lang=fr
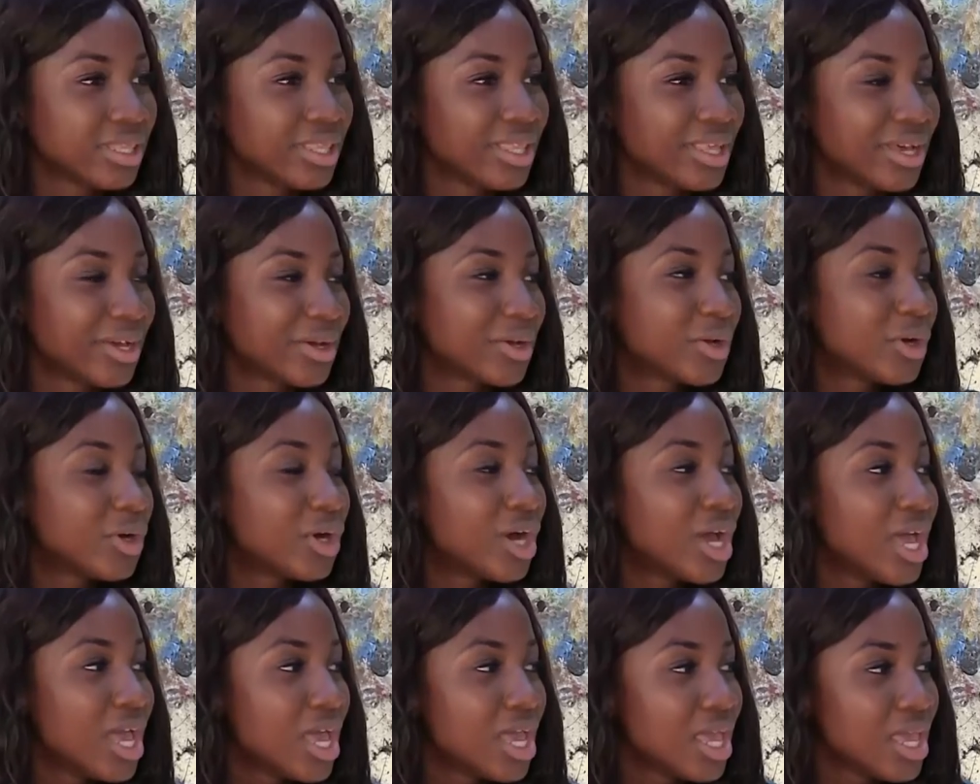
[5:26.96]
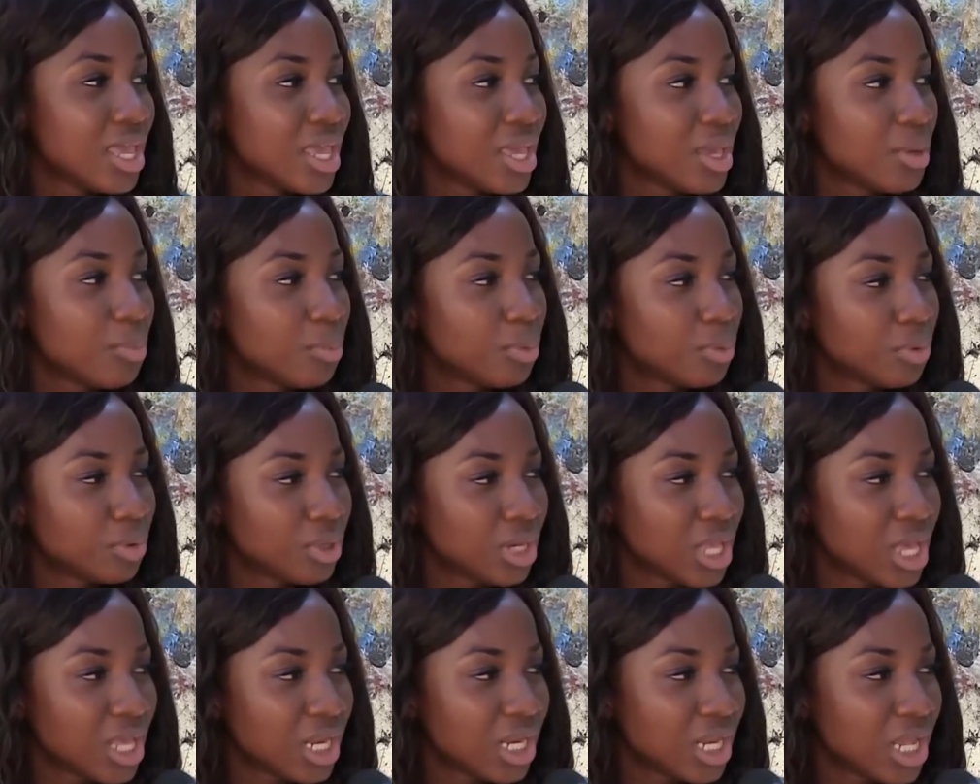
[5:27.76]
D'accord. Et pour
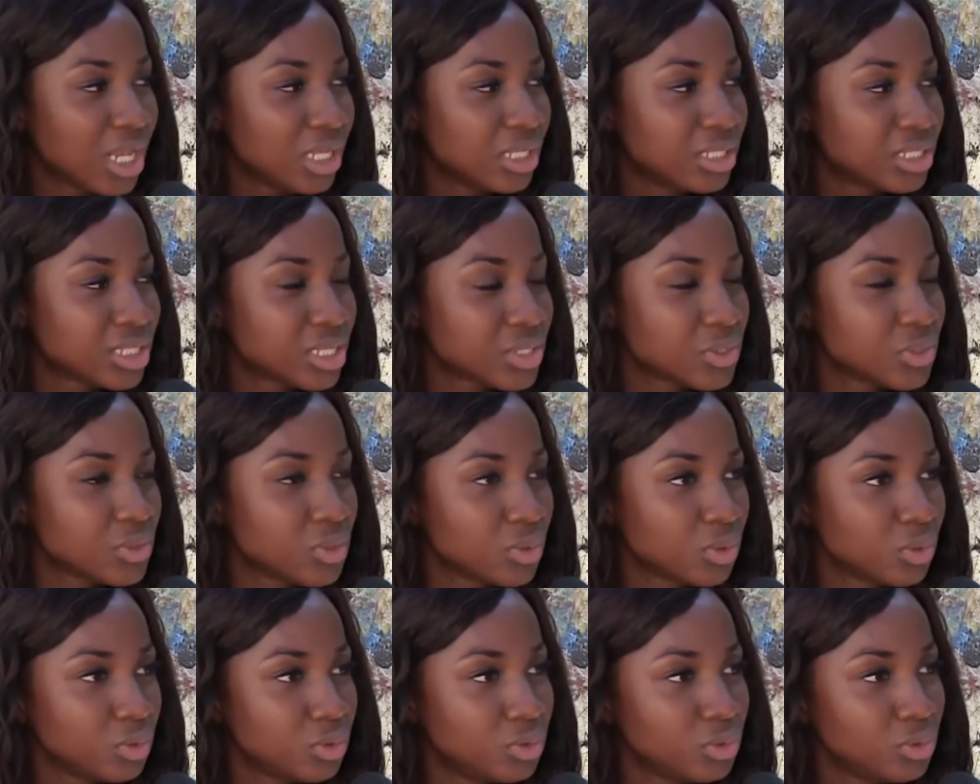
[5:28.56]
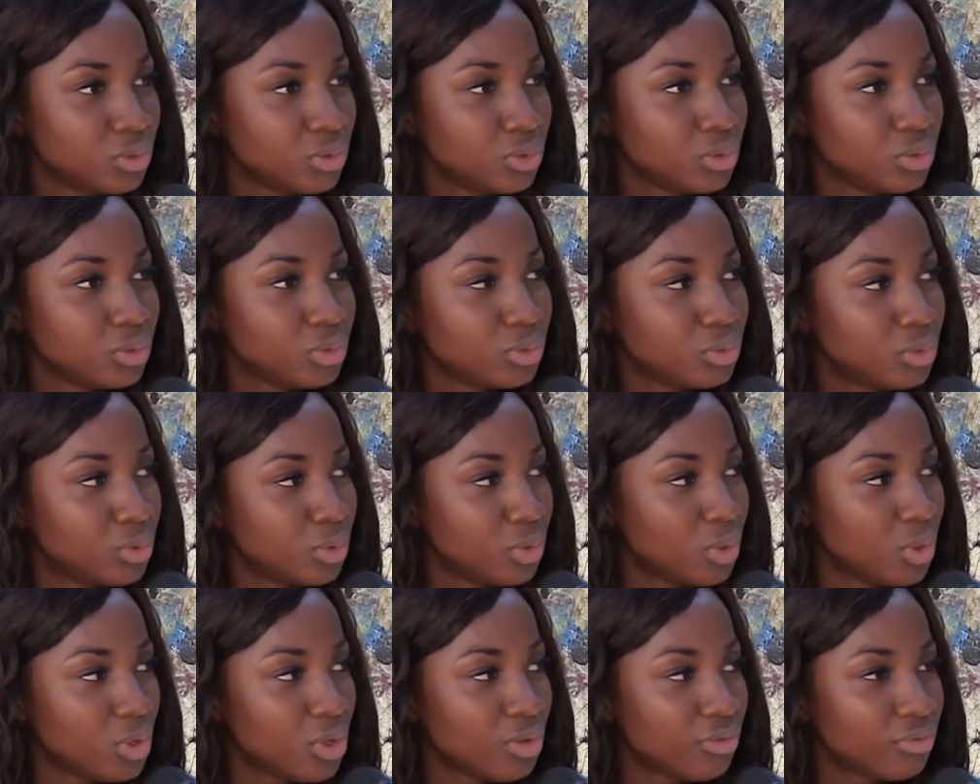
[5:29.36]
la réalisation de, de
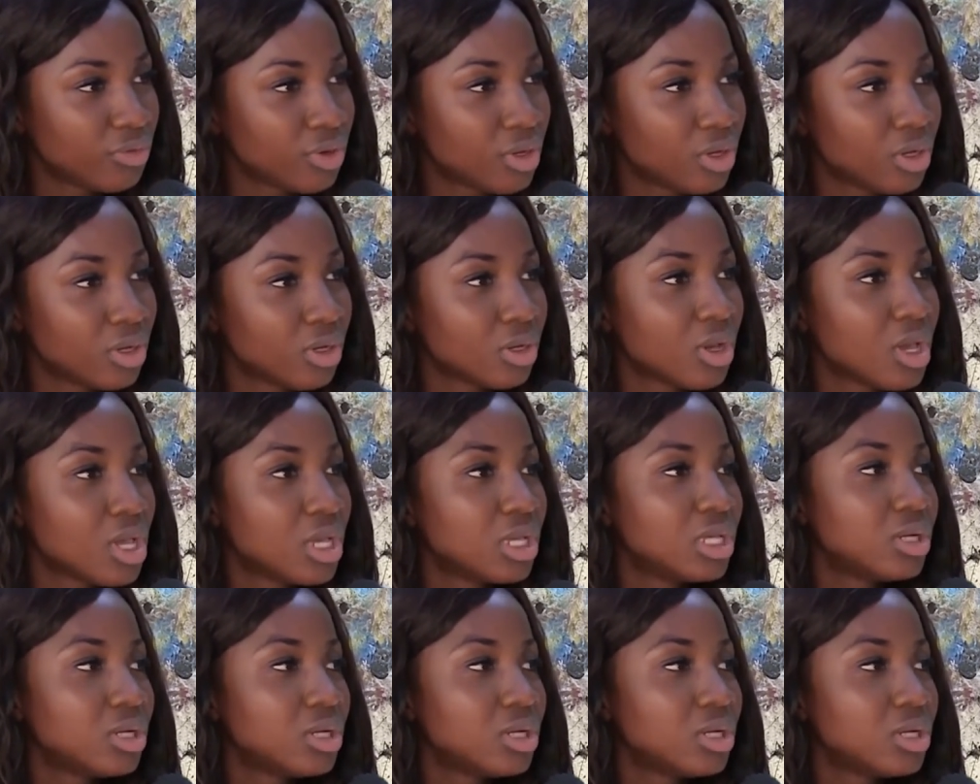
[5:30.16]
l'œuvre,